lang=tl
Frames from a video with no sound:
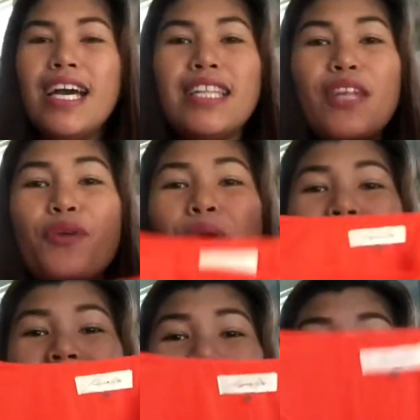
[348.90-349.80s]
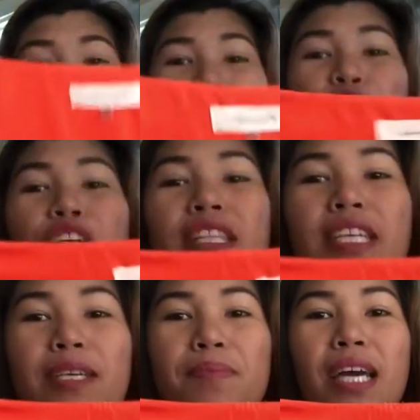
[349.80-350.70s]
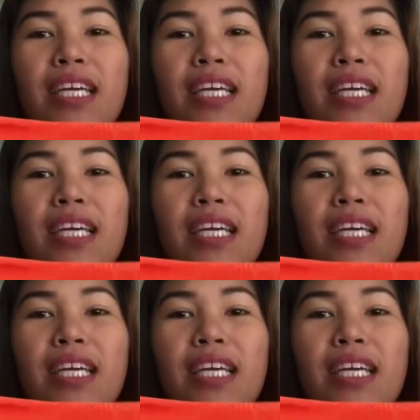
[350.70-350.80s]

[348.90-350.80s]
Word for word: Another one is this Sugar Lips.